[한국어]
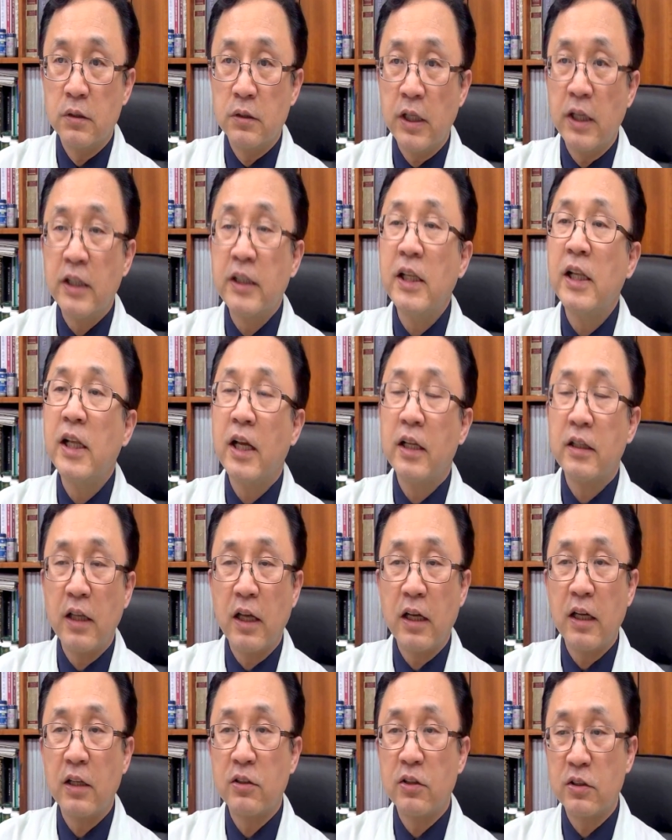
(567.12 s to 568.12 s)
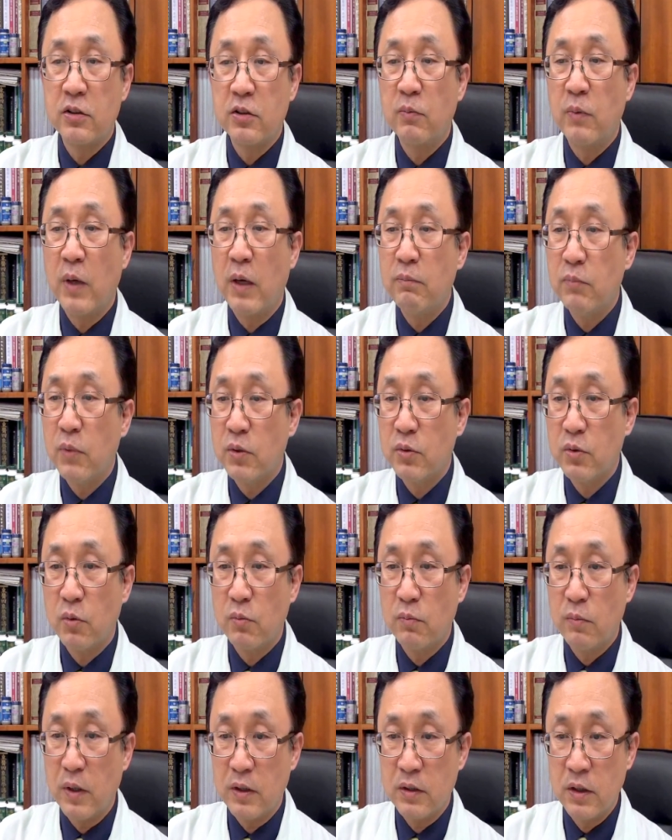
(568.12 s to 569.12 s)
체질에 따라서 좀 한 번
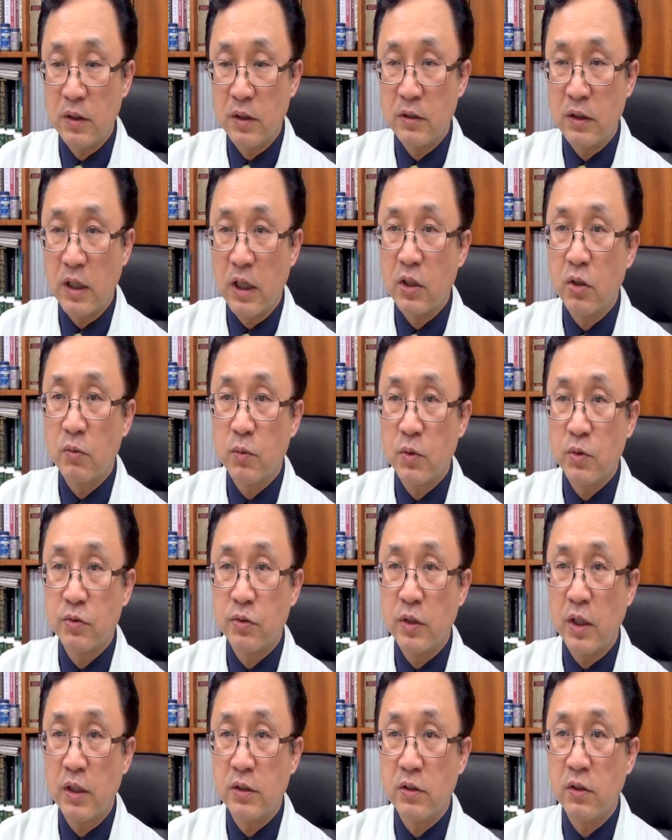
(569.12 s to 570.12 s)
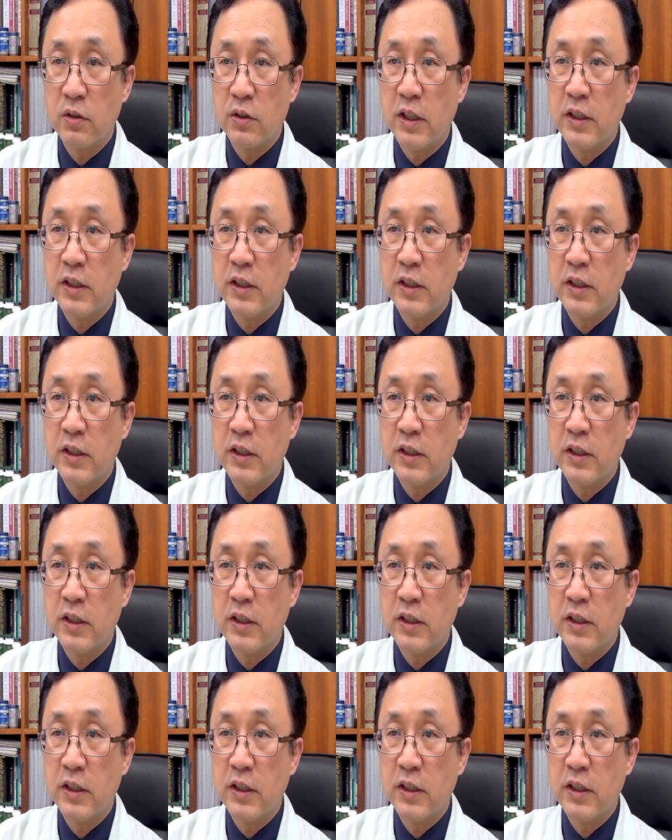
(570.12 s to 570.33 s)
더 나눠볼 수가 있죠.